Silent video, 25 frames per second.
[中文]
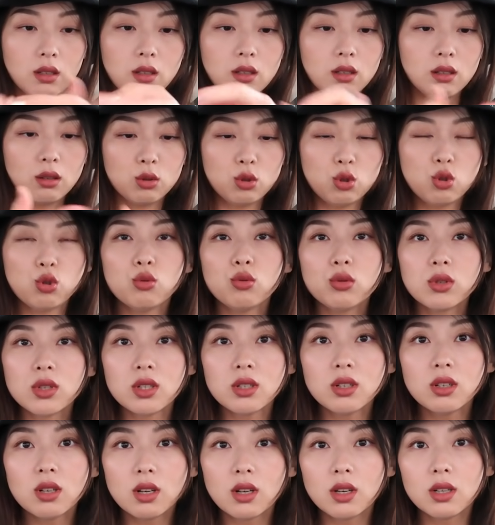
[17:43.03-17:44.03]
呃，注
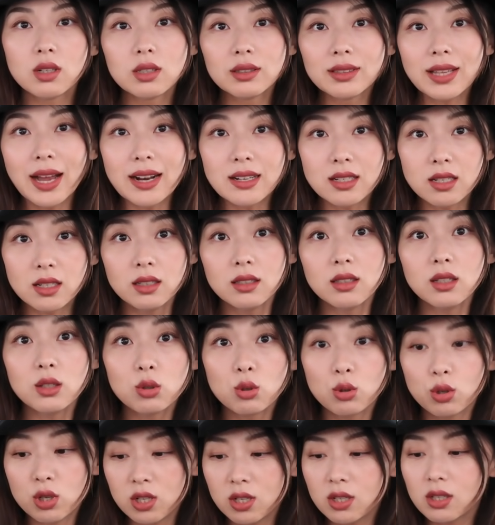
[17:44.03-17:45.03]
射打针那
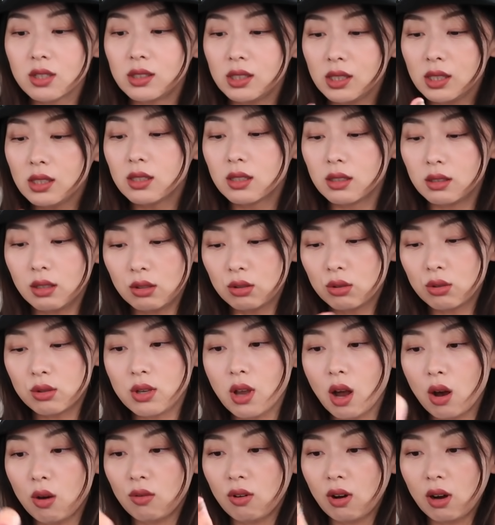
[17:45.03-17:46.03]
种试剂的那种
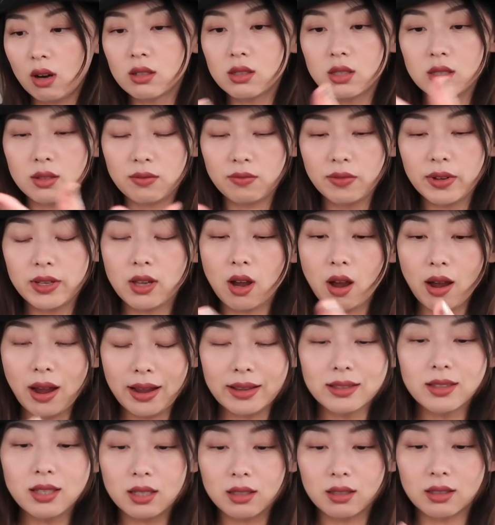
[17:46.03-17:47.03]
药味儿，而且味道
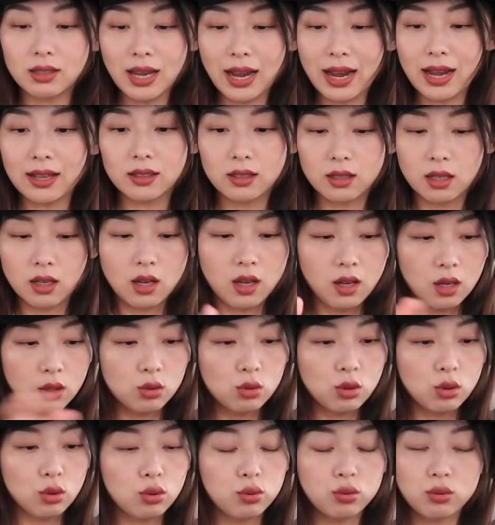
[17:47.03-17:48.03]
还挺大的，
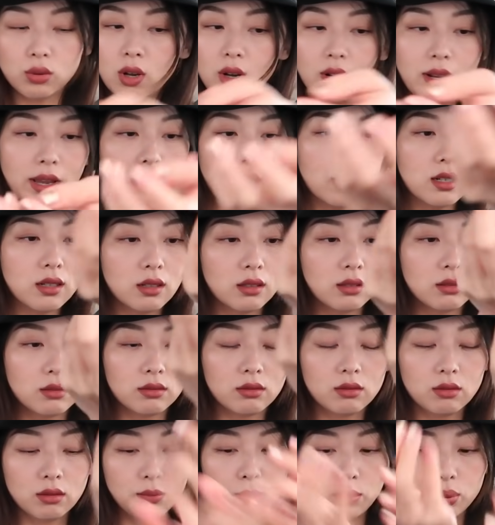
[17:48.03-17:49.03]
所以涂到脸上
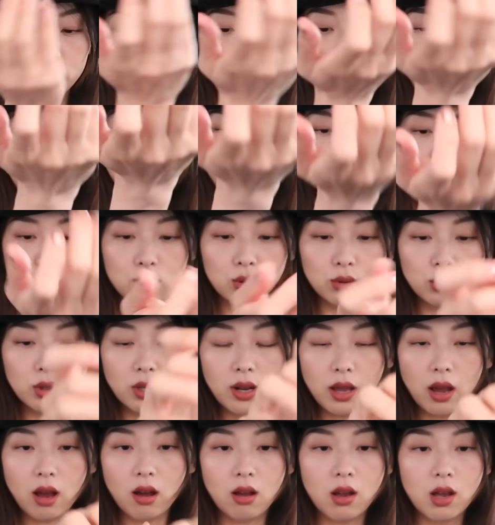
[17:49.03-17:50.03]
不太受
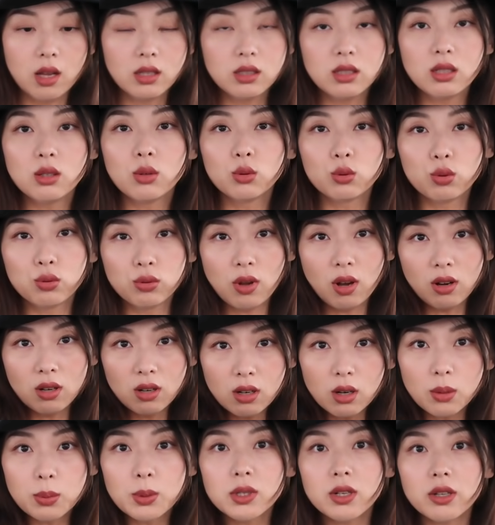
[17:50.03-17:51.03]
得了。其实我涂到
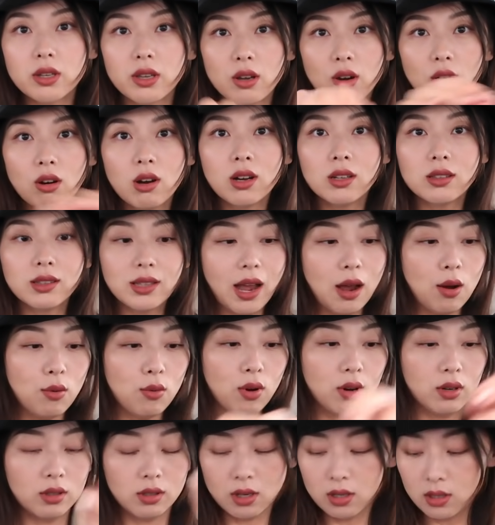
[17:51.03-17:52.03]
胳膊上也有很大
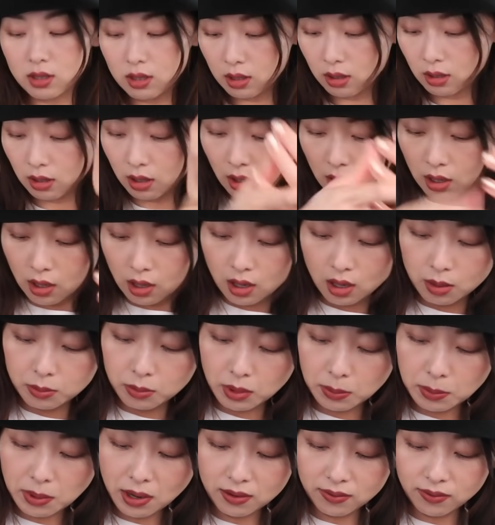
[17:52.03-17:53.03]
味儿，但是
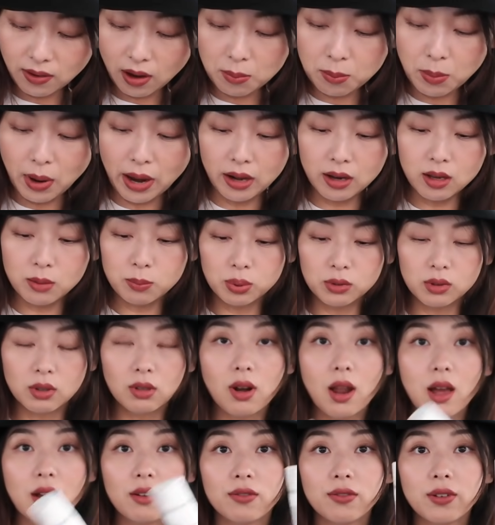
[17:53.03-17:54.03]
没办法，买了也不
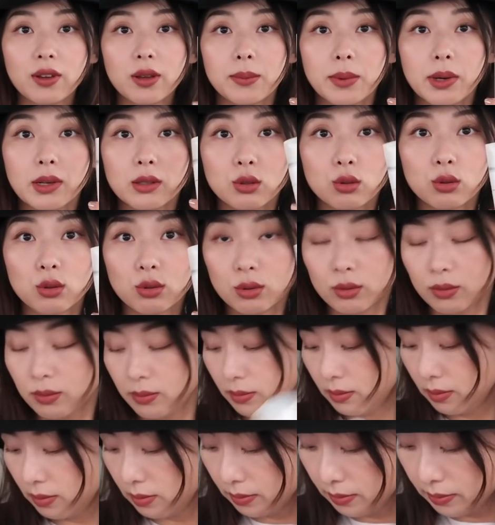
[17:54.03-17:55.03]
能浪费嘛，就
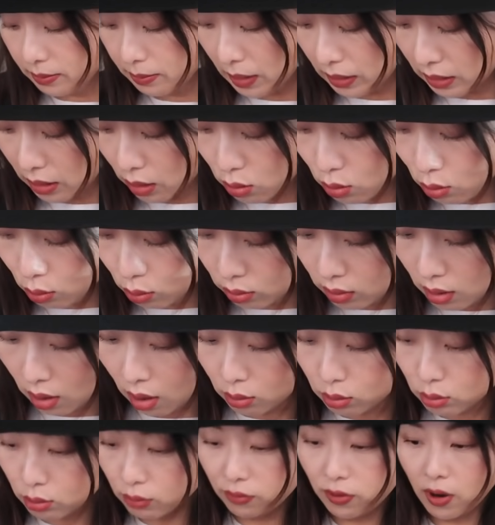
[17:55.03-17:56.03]
把它用
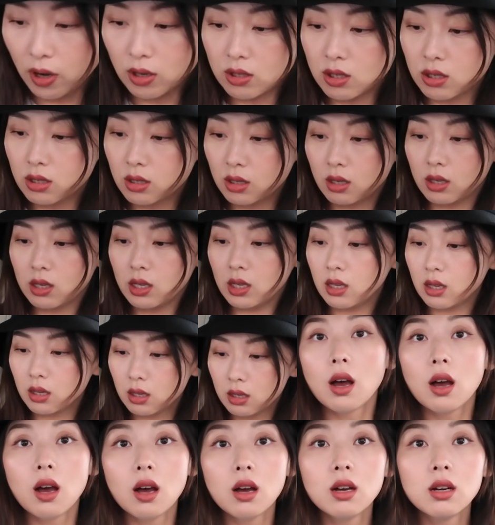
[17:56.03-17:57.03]
掉，就放车里。
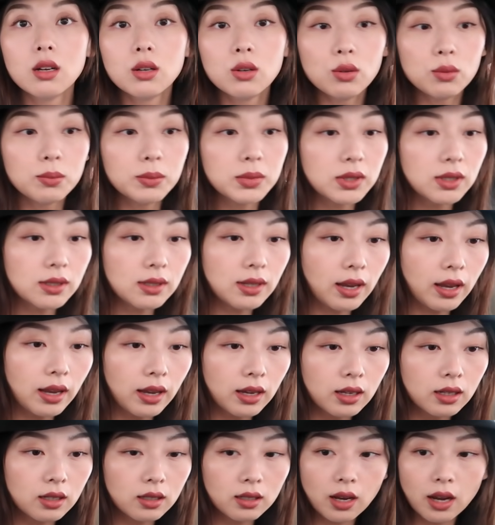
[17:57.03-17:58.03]
好，我们现
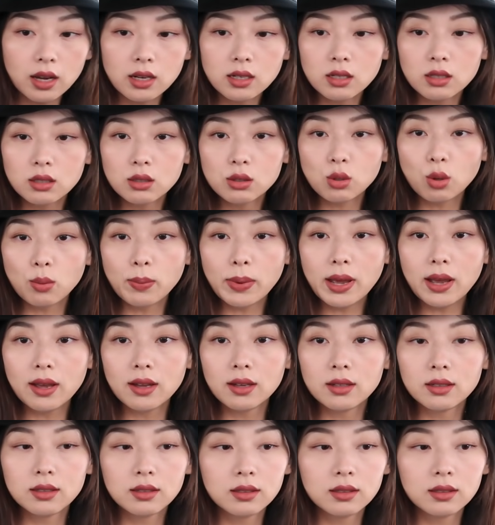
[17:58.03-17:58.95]
在开车走吧。